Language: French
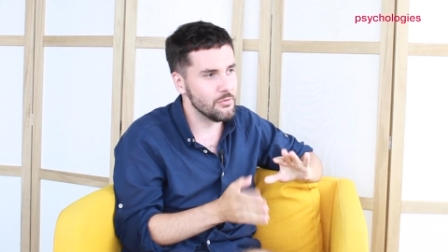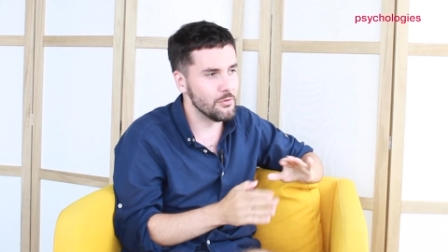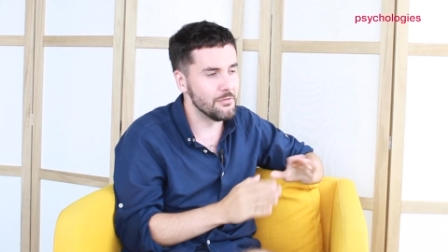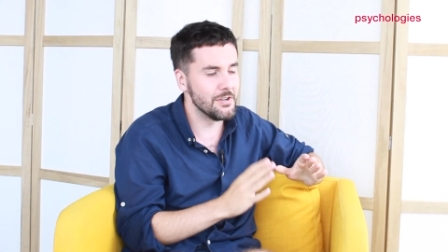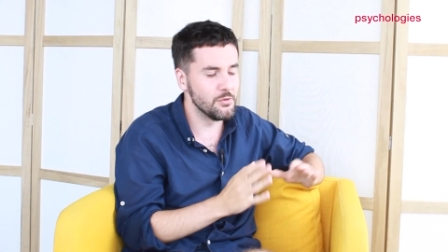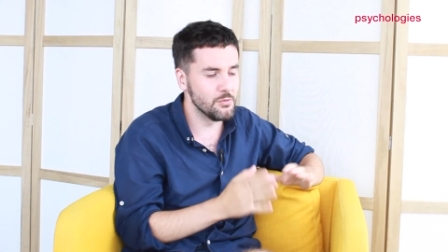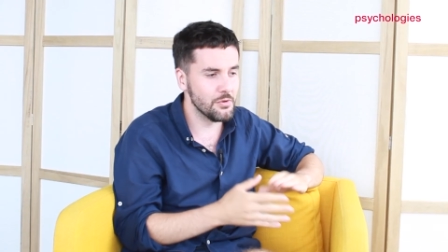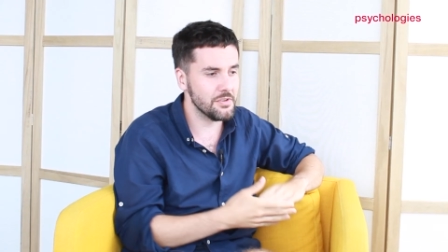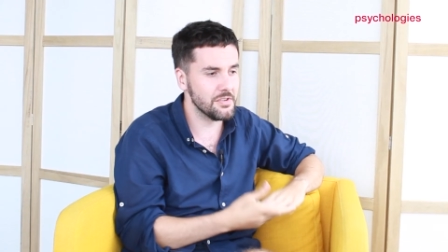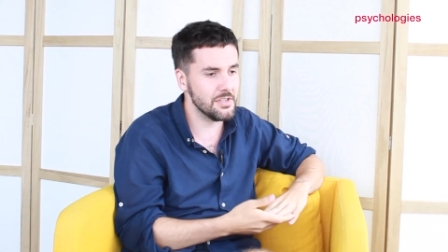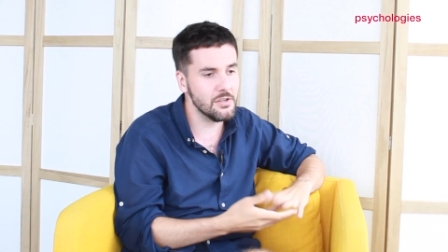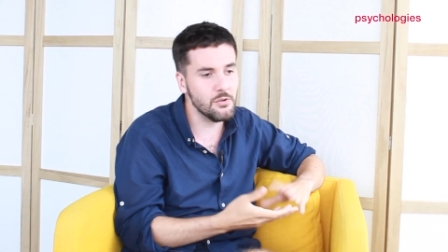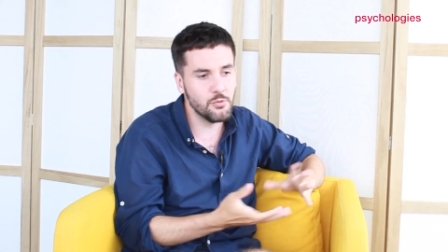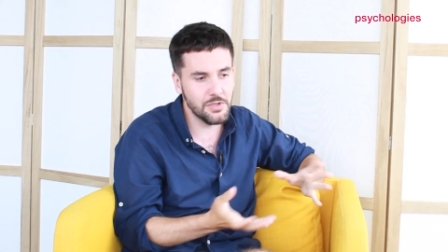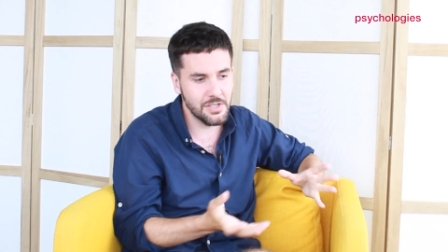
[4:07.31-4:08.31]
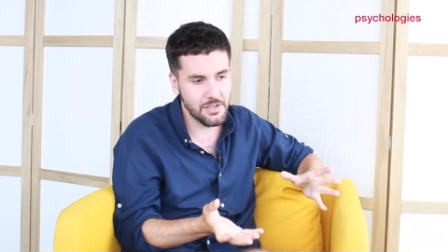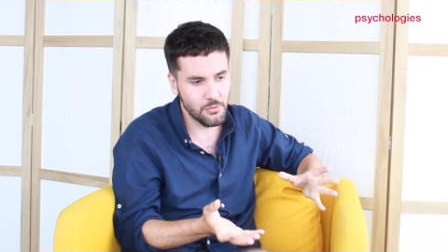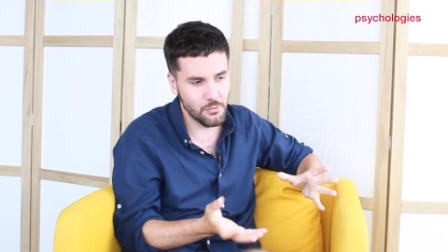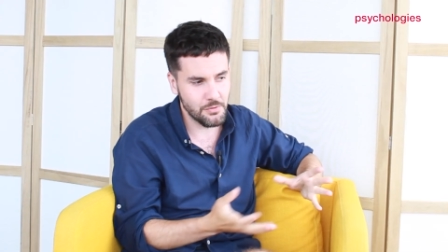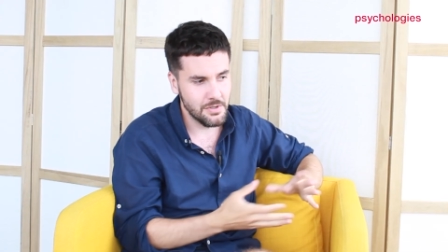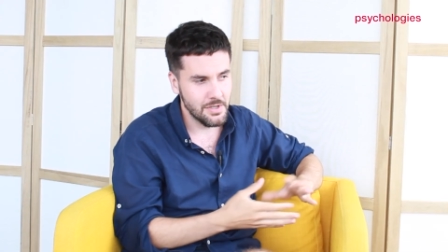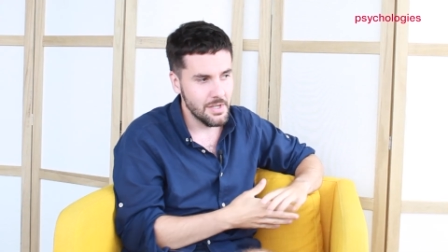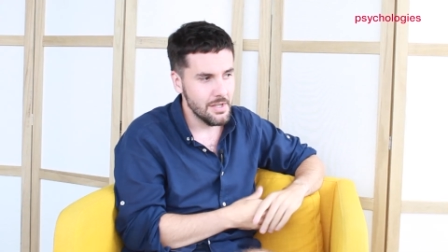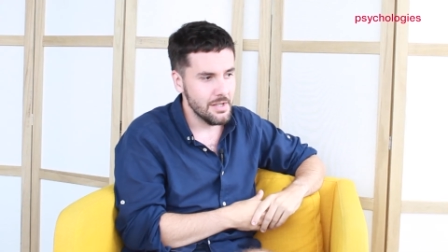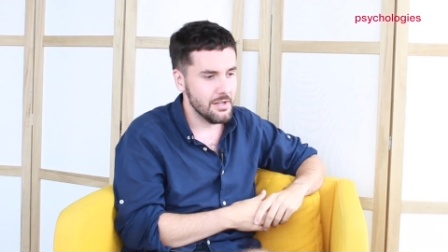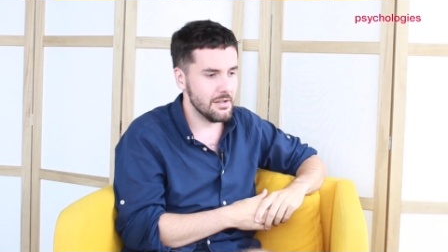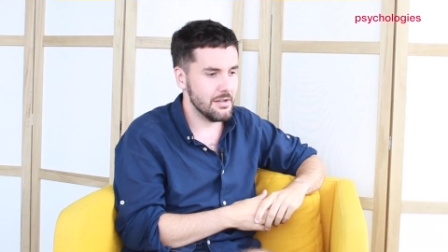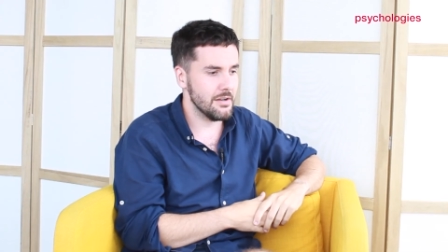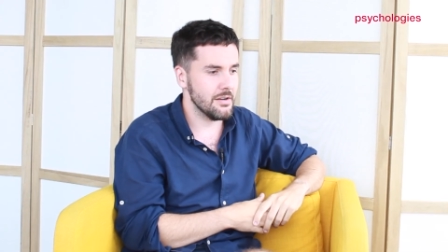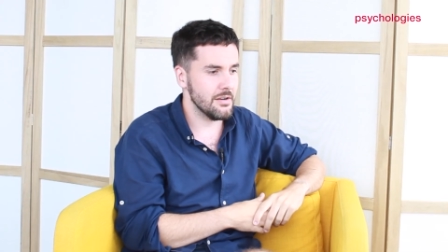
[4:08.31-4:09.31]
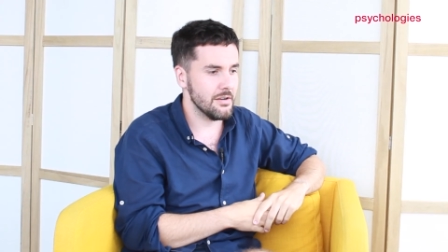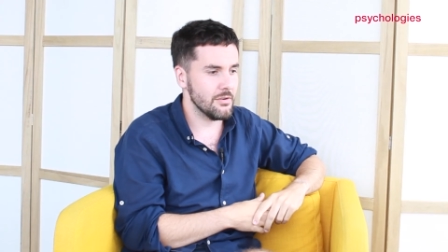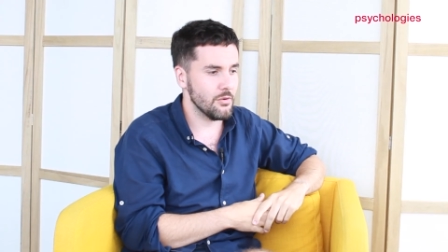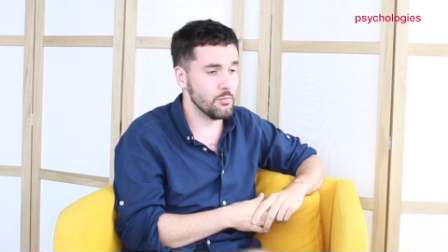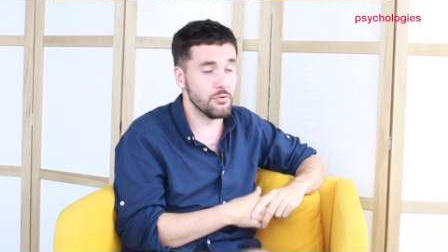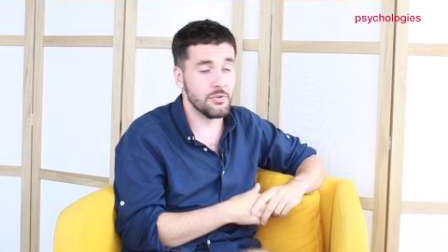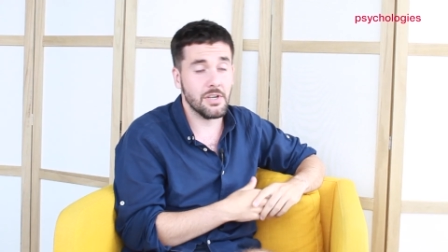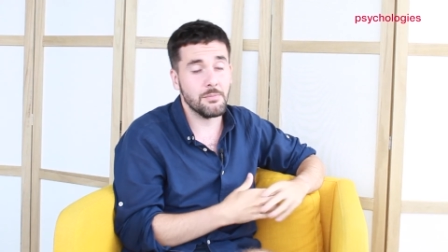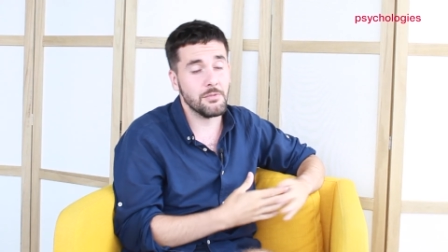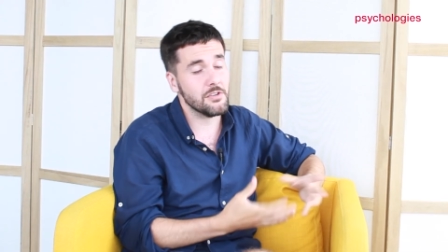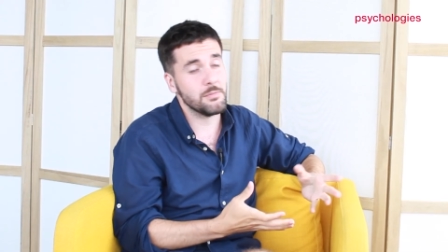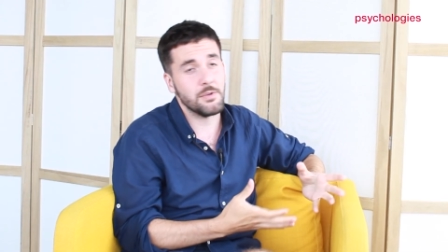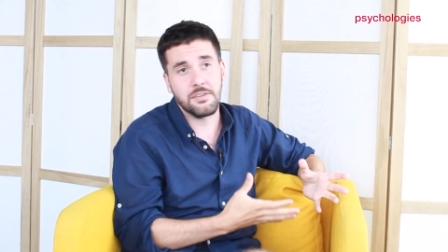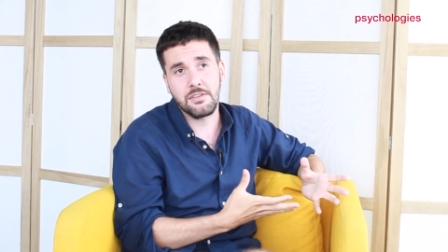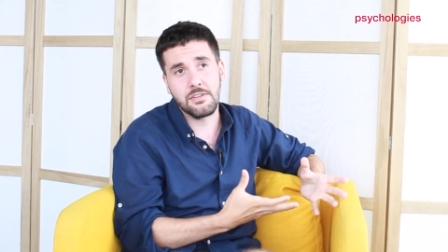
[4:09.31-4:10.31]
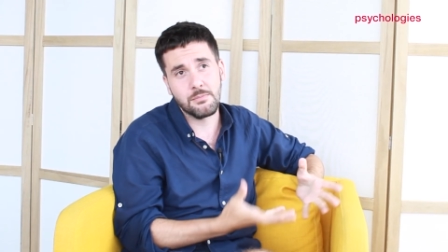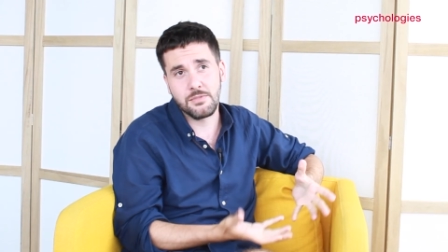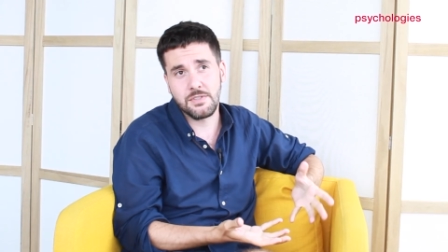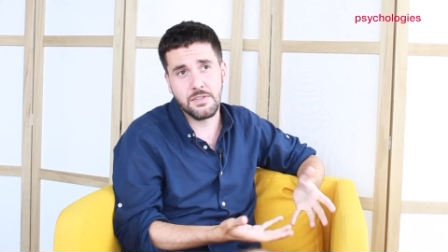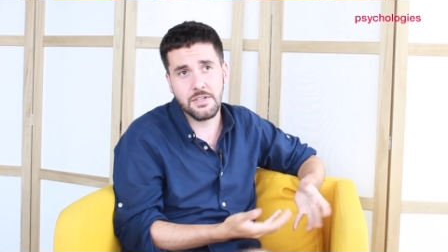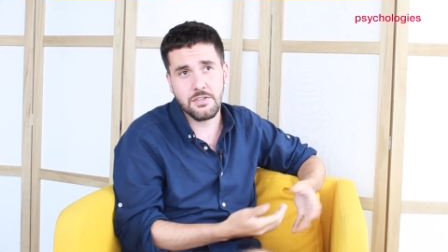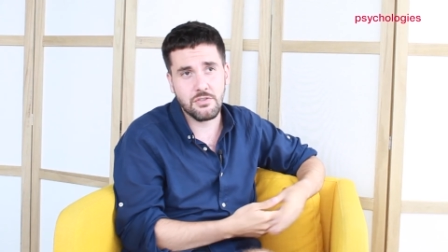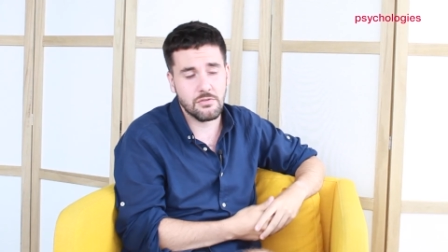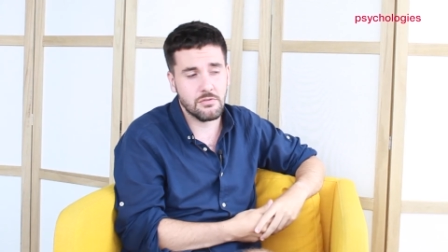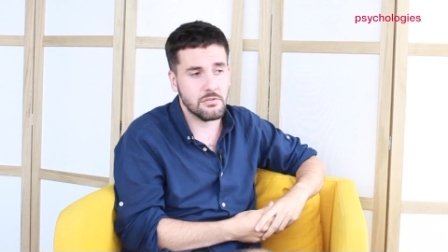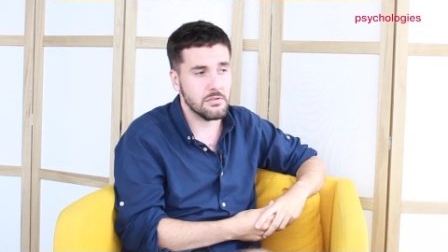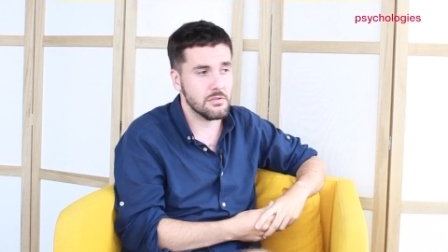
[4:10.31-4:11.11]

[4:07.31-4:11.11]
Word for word: on va nuancer oui et non. Euh, on peut très bien se passer d'un petit déj.